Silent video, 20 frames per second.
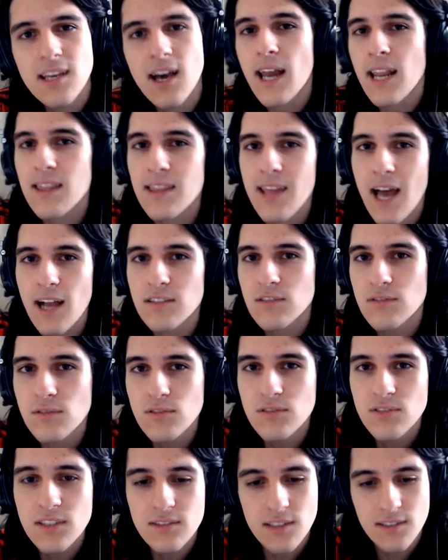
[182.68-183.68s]
e raridades
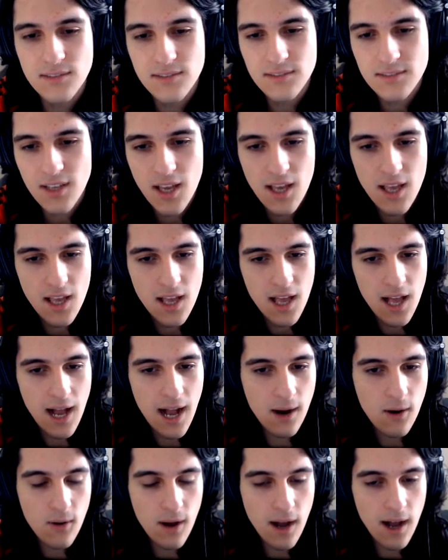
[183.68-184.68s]
dos itens.
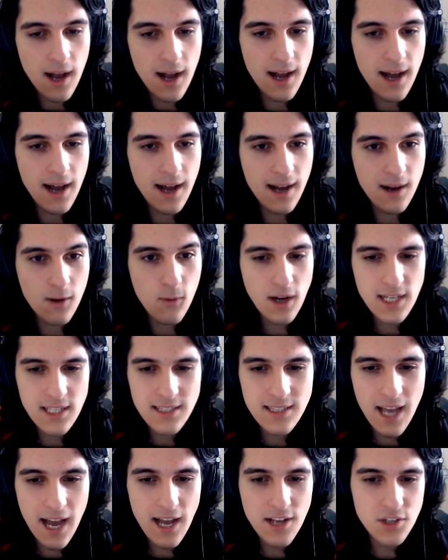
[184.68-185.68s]
A, a
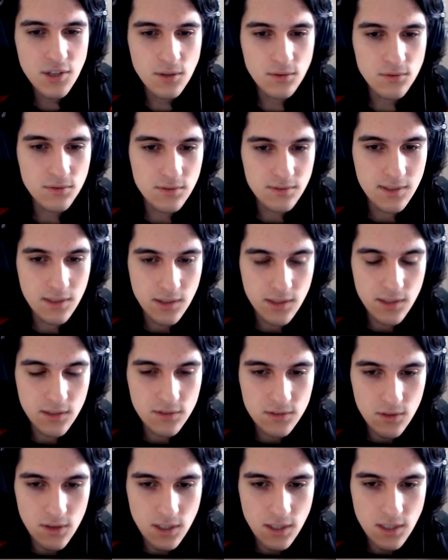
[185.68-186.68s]
qualidade que eu, que eu
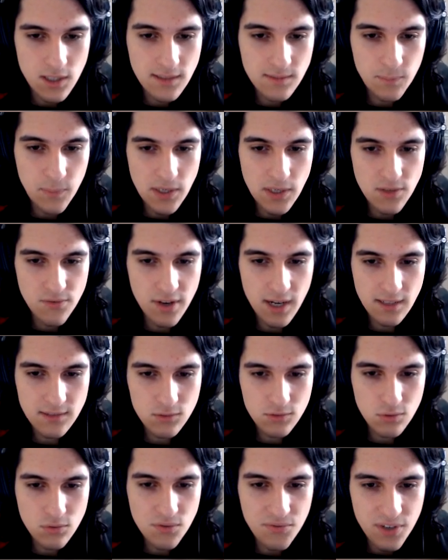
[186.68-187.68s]
estou aqui, você pode ver que é
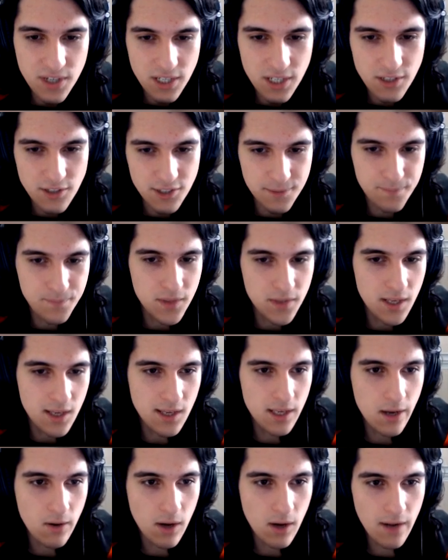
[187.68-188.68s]
tudo verde,
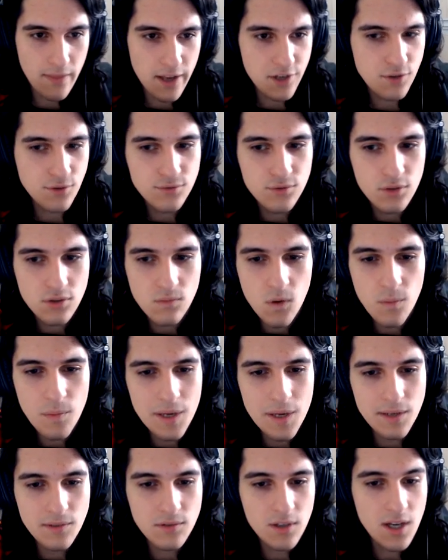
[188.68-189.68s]
que é a qualidade que eu estou no
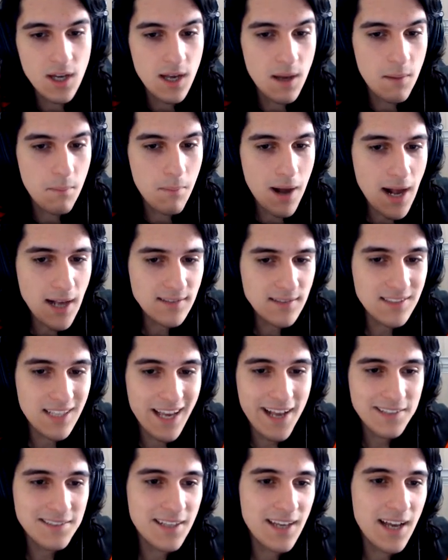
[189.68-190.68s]
momento. Mas
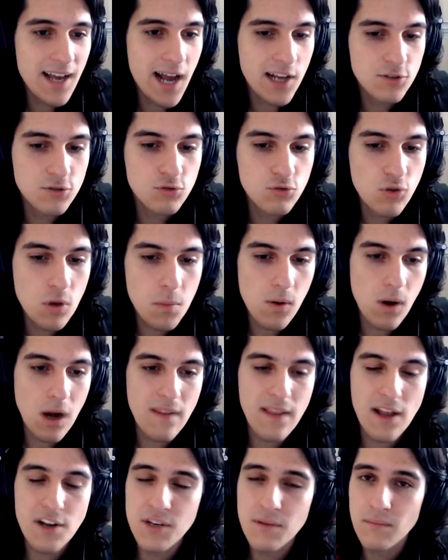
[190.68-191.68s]
essa azul é uma
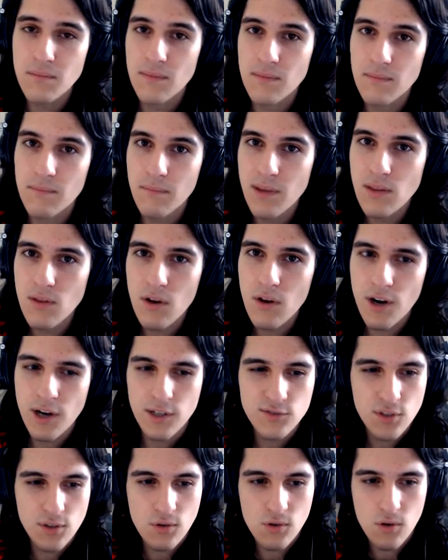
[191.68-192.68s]
qualidade menor,
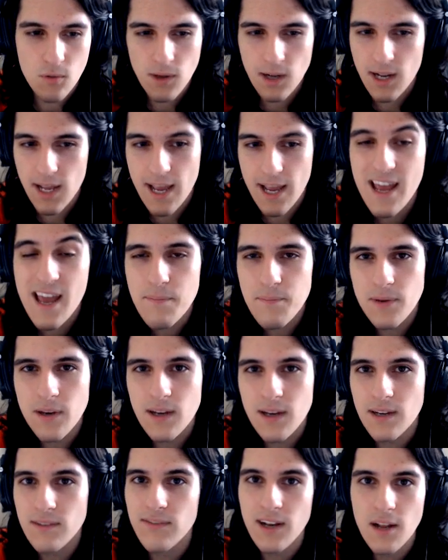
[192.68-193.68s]
só que como ela é
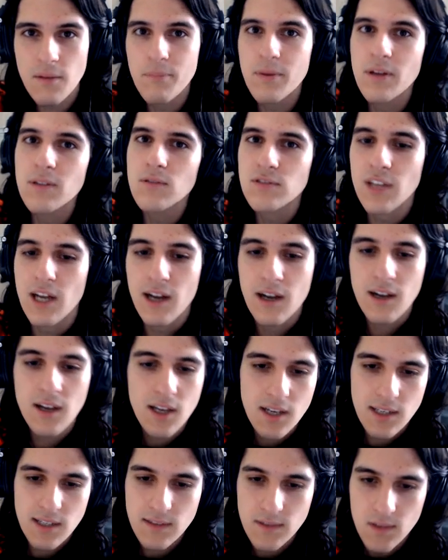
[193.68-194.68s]
épica, vale a pena usar.
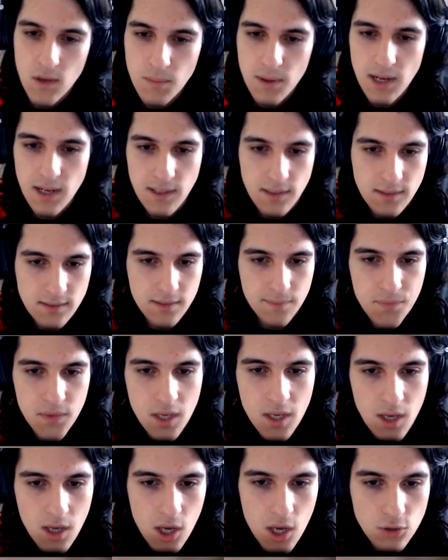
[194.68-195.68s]
Então beleza,
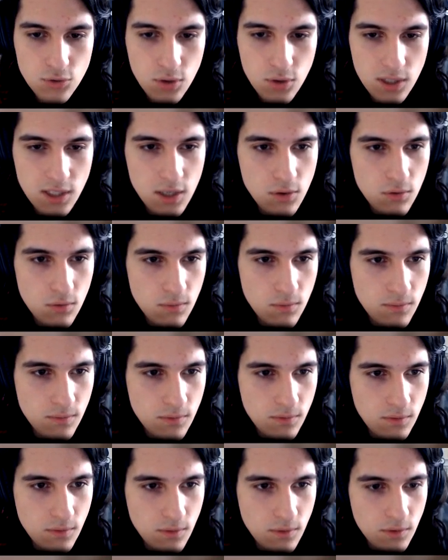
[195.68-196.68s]
eu estou aqui
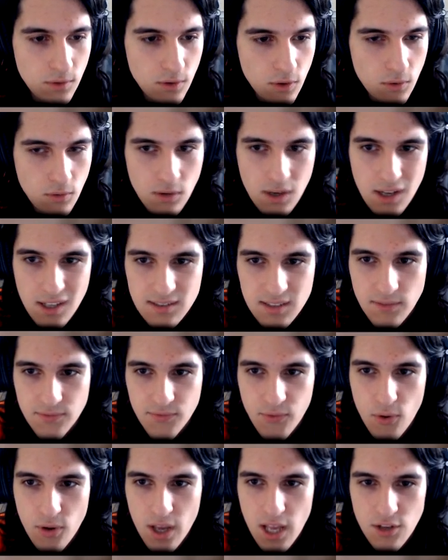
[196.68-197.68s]
com um
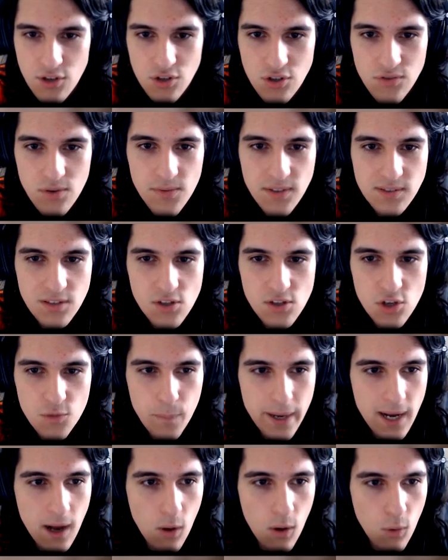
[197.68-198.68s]
lança-foguete. Vamos ver se a gente
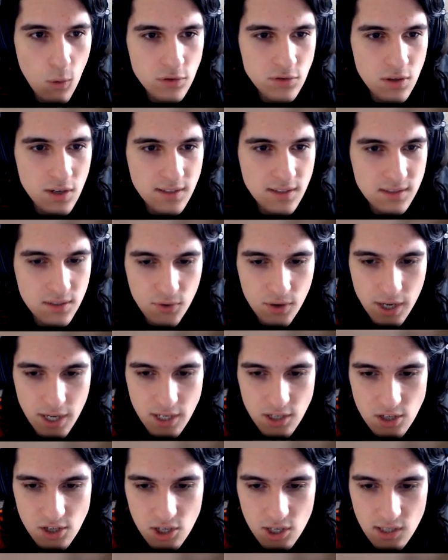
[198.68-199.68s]
pega outro
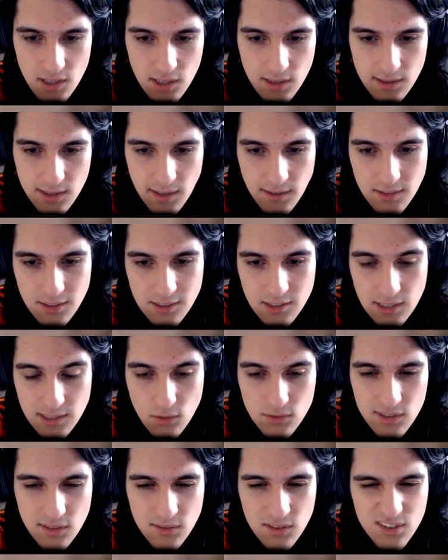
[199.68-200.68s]
lança-foguete. A gente ainda tem, já
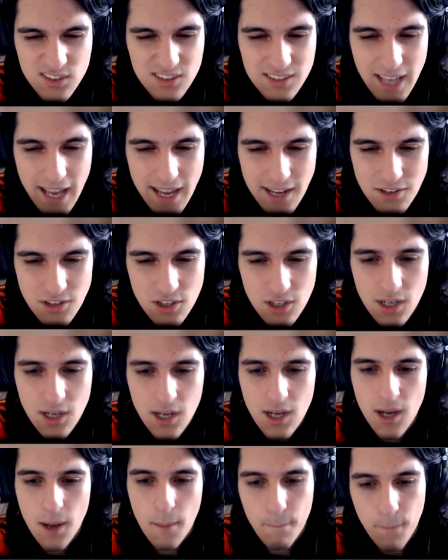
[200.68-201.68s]
tá usando 7
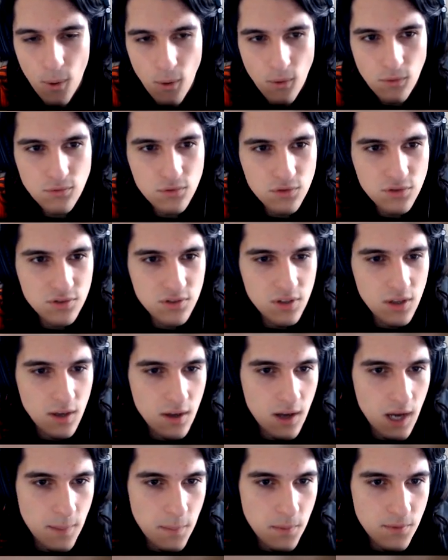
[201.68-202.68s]
pontos.
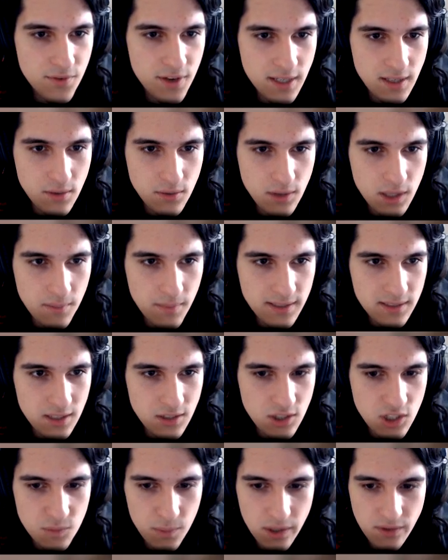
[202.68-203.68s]
Vamos ver aqui o que mais que
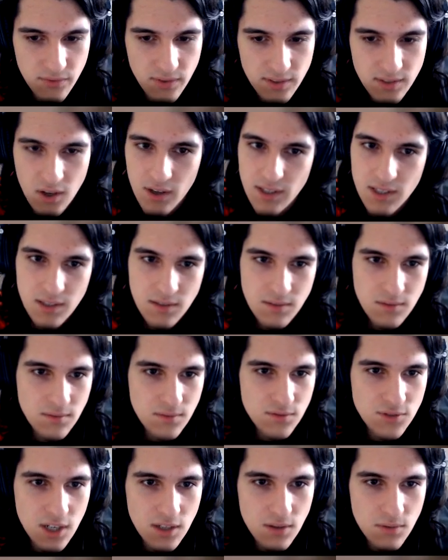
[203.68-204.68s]
a gente pode fazer. Ó, aqui
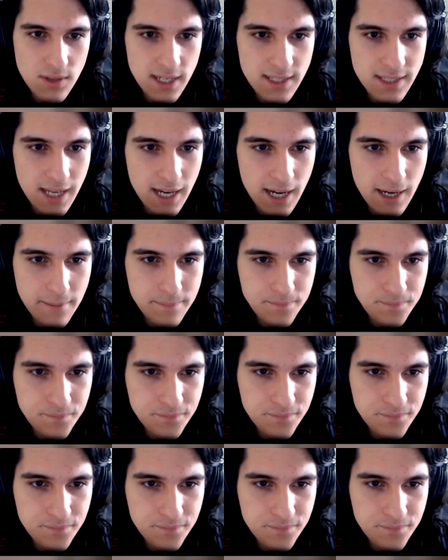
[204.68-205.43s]
não, já não ia dar.